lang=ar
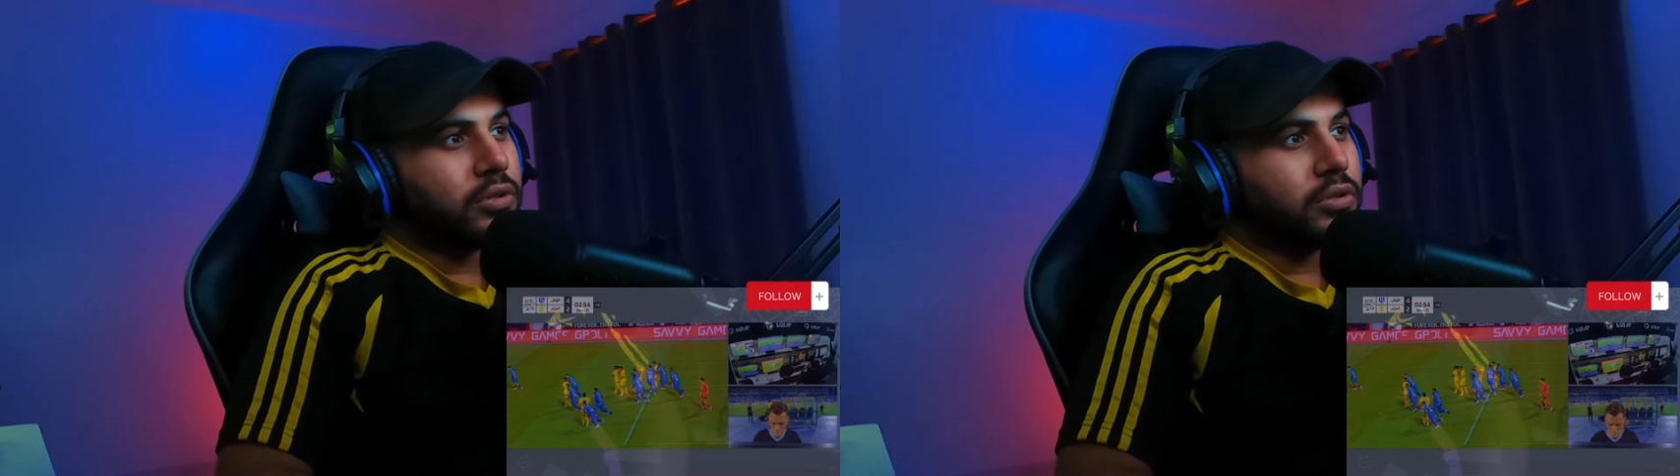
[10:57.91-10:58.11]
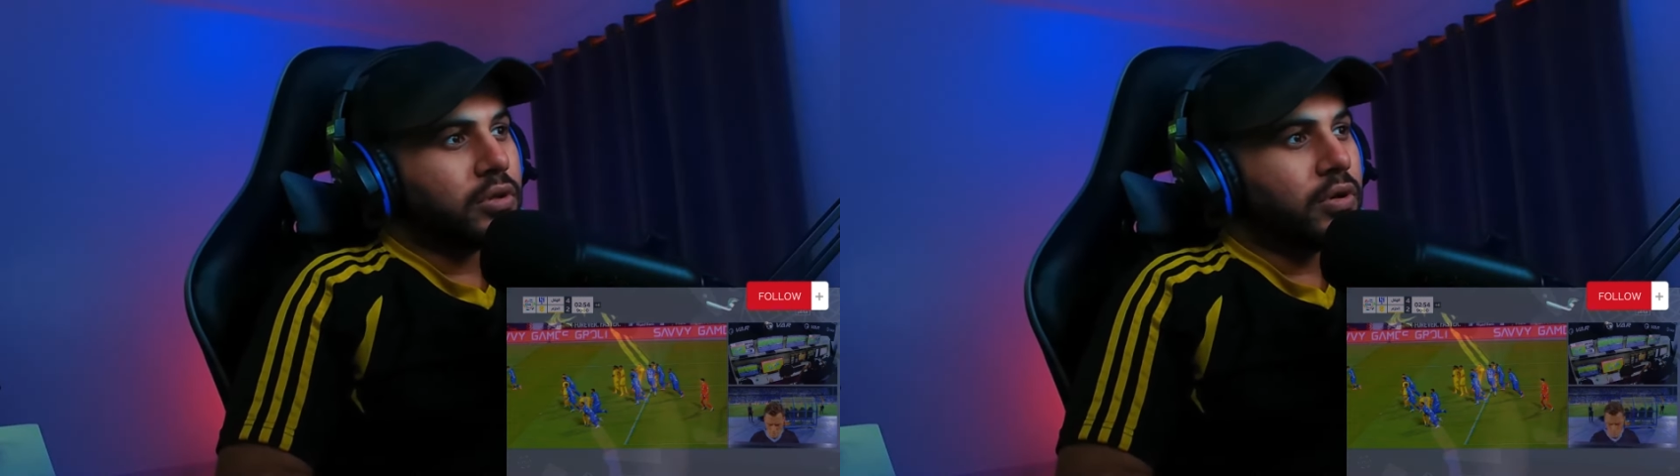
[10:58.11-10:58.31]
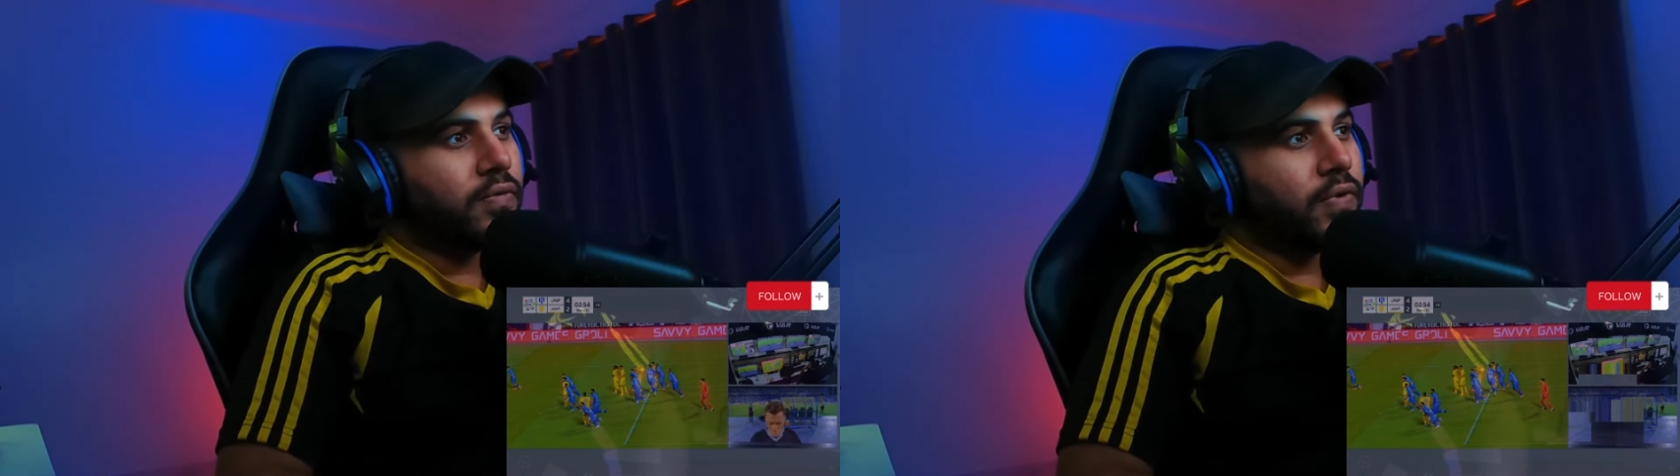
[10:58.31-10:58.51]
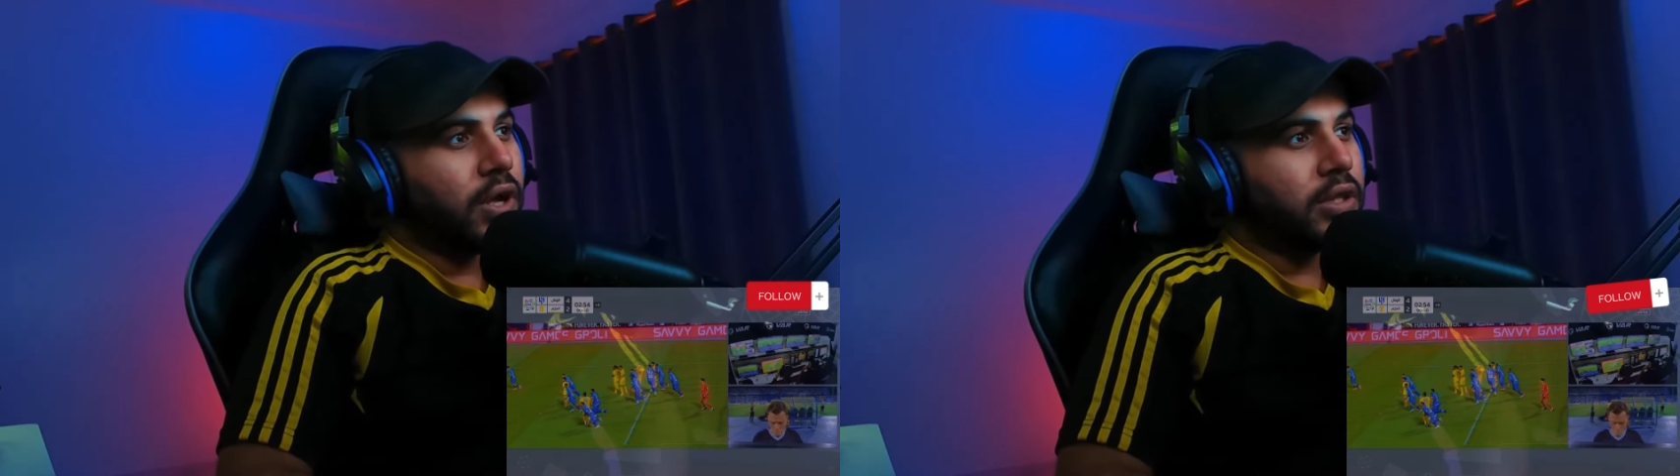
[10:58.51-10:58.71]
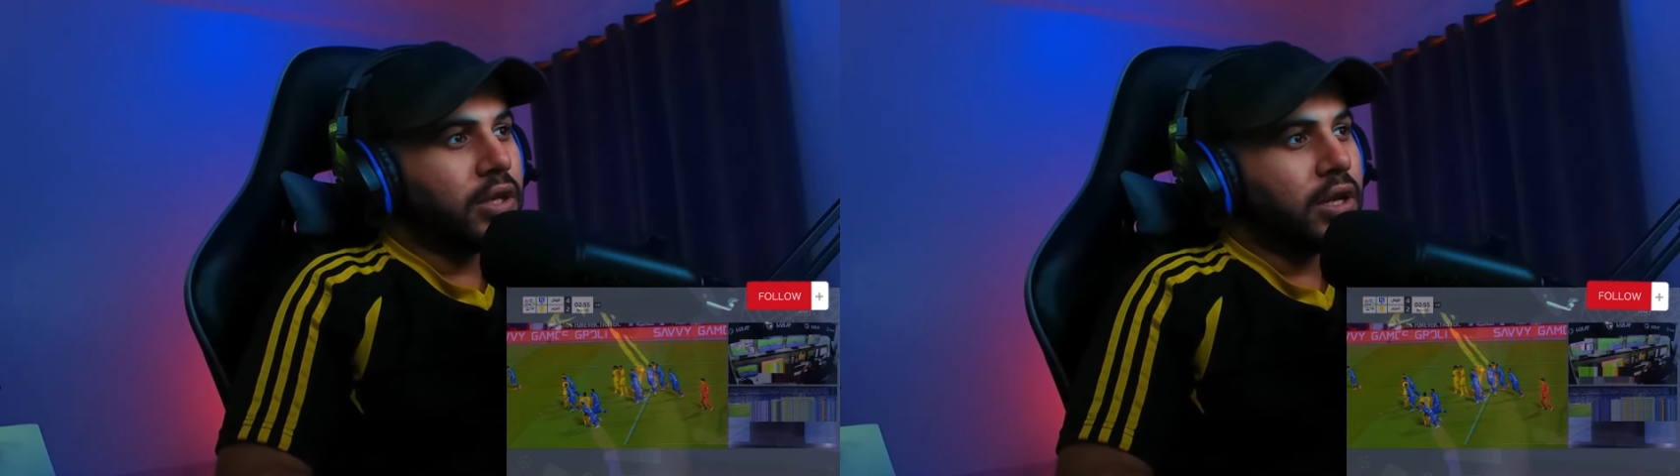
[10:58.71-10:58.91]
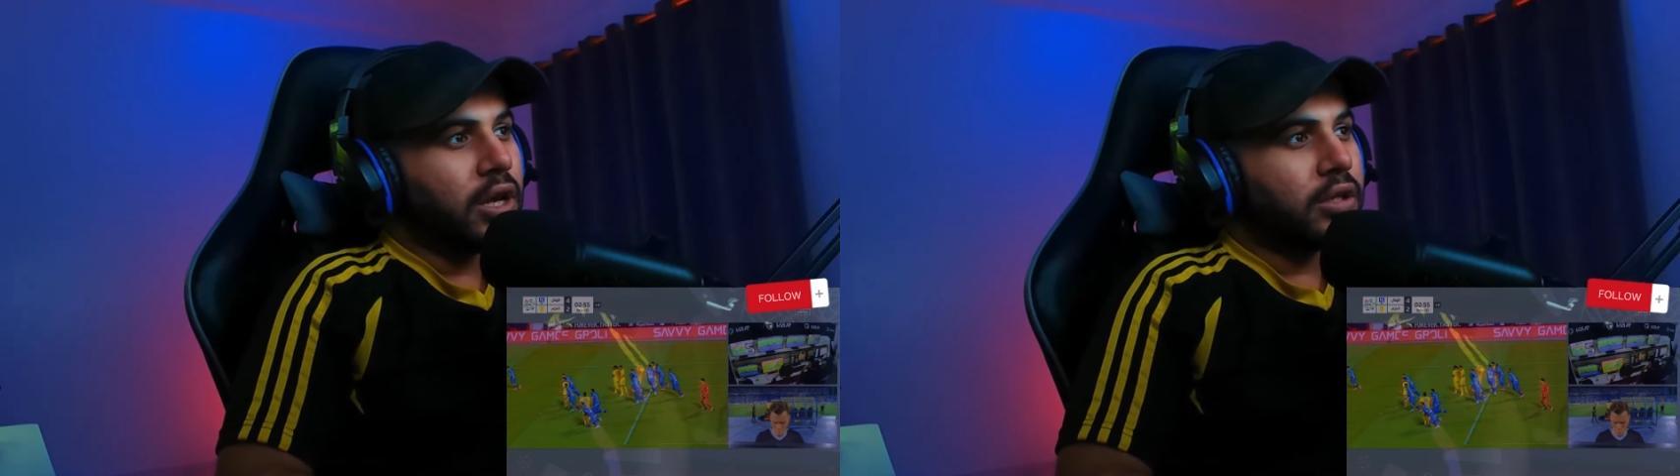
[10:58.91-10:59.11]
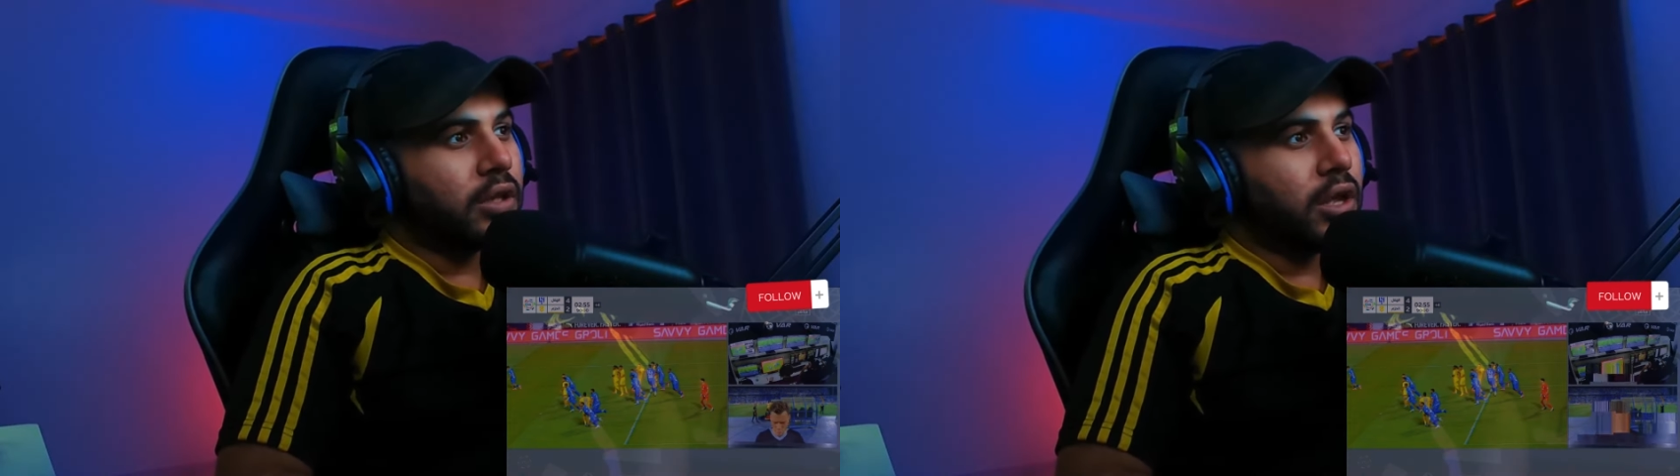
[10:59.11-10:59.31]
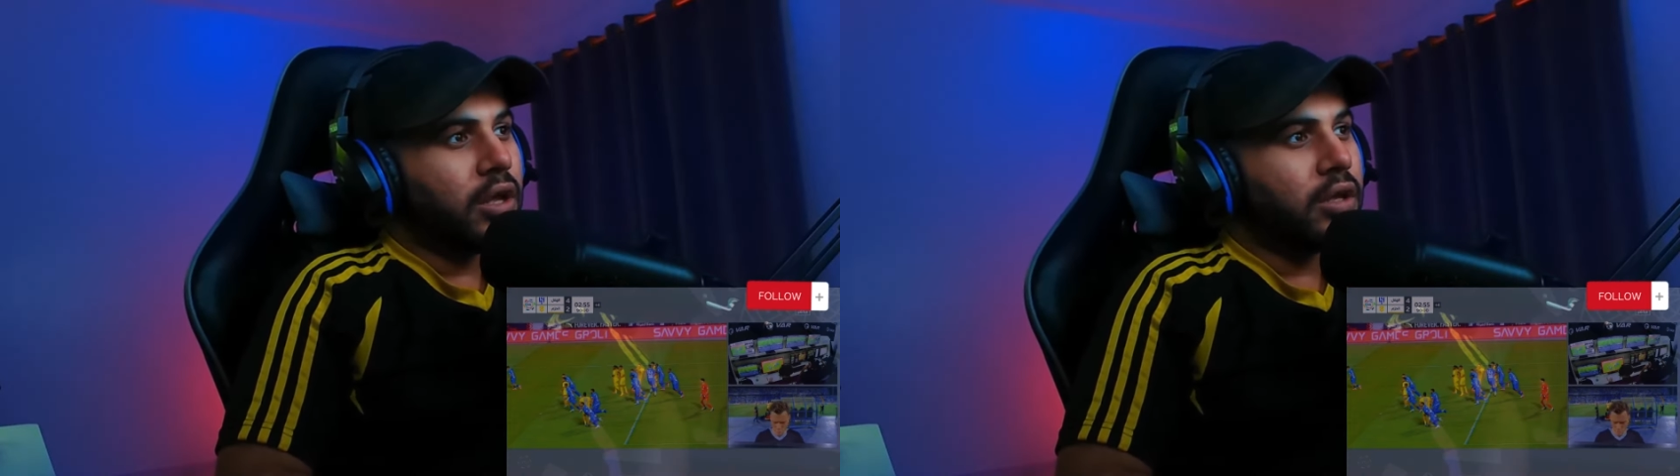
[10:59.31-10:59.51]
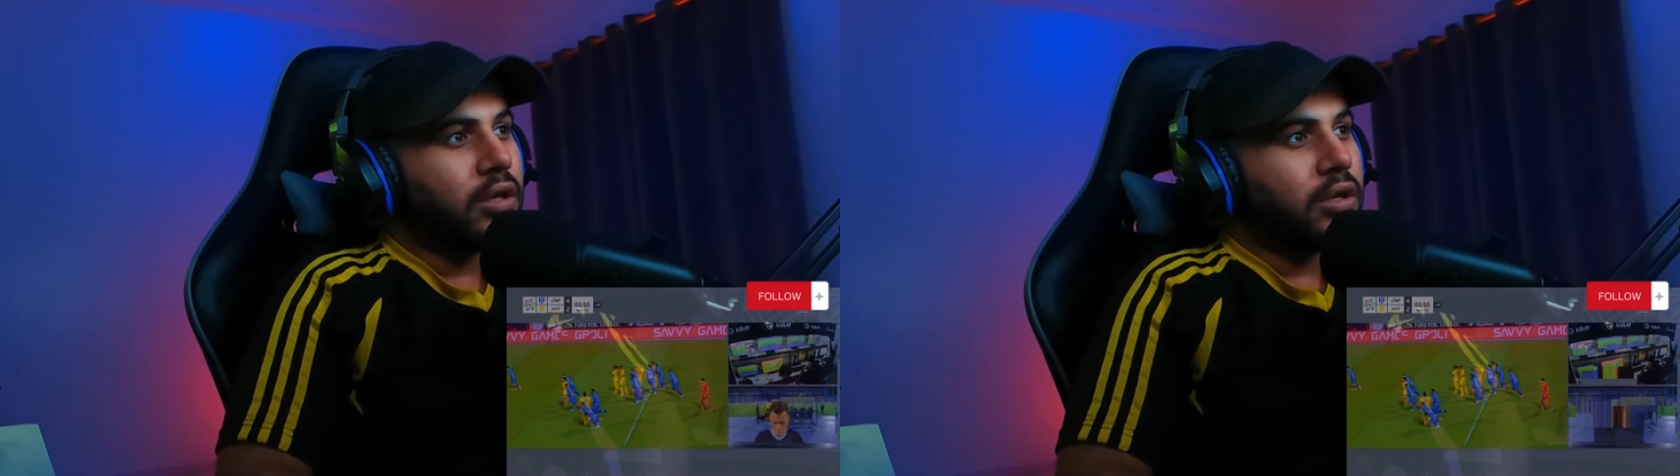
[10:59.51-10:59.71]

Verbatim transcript: شوف هذه اللقطه